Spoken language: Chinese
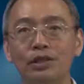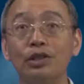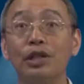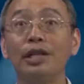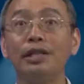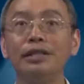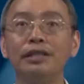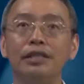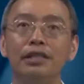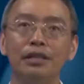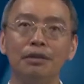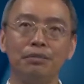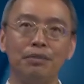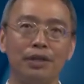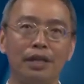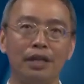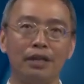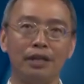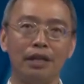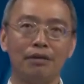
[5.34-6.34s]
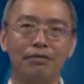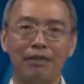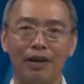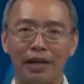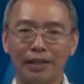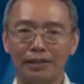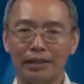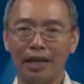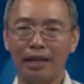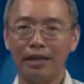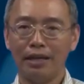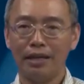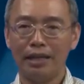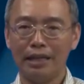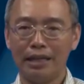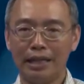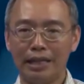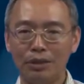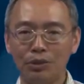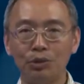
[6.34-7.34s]
这一支影片要发展
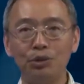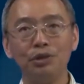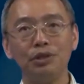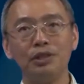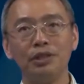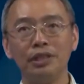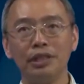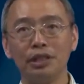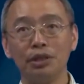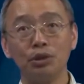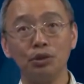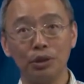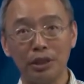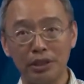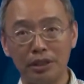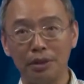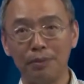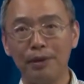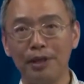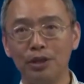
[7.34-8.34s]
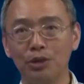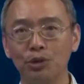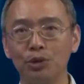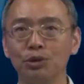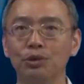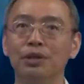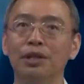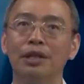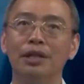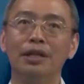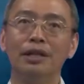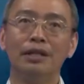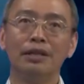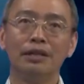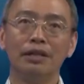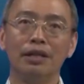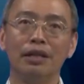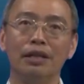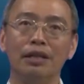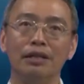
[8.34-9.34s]
连续型随机变数
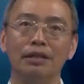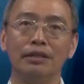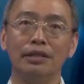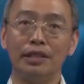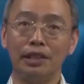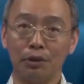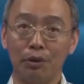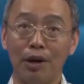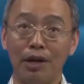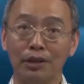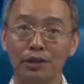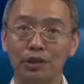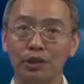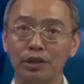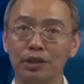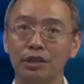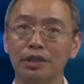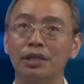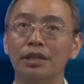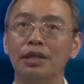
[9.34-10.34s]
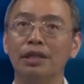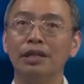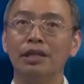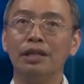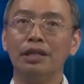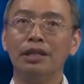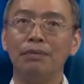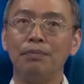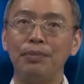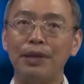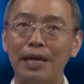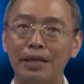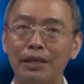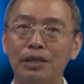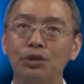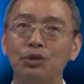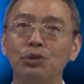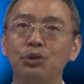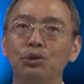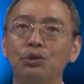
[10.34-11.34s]
的期望值、变
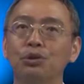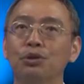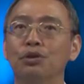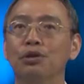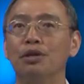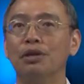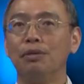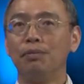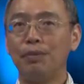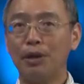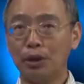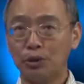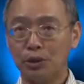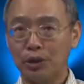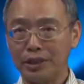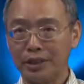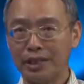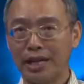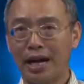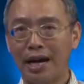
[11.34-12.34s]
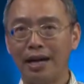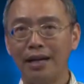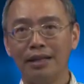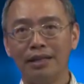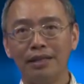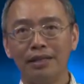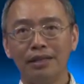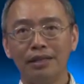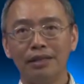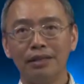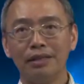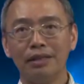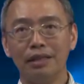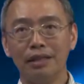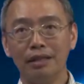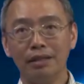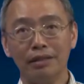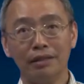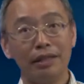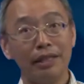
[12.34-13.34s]
异数、标准差
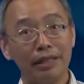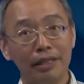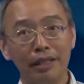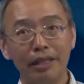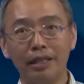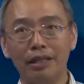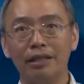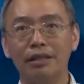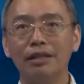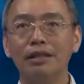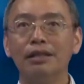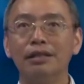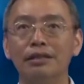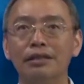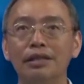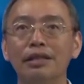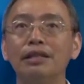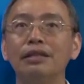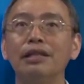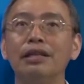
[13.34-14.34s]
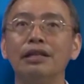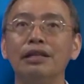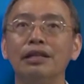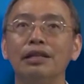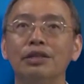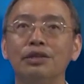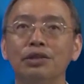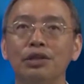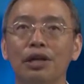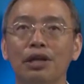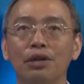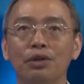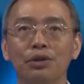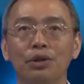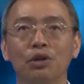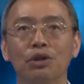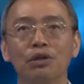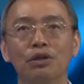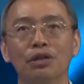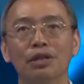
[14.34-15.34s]
的定义。这个定义就要
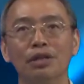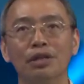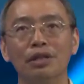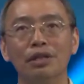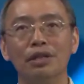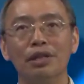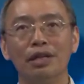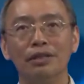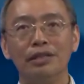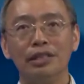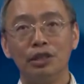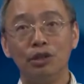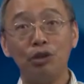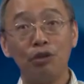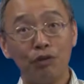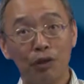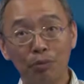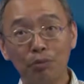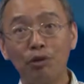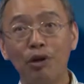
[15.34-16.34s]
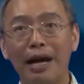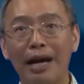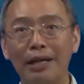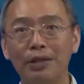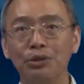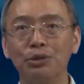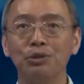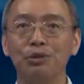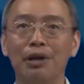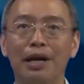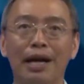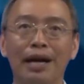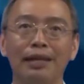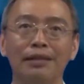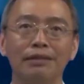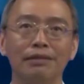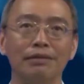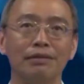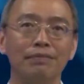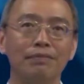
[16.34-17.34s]
用几率分布函数和
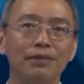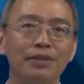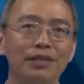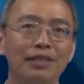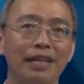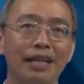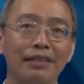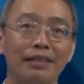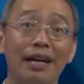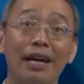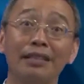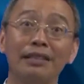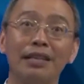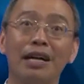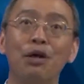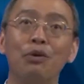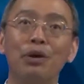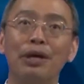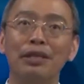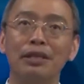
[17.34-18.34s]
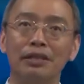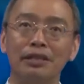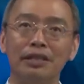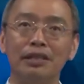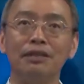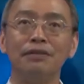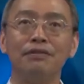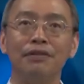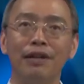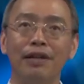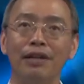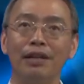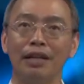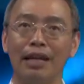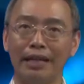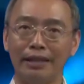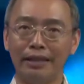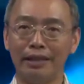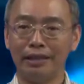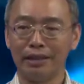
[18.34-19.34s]
相它相关的积分
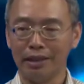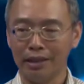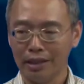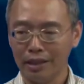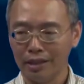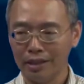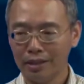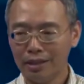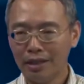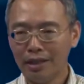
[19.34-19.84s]
来定义了。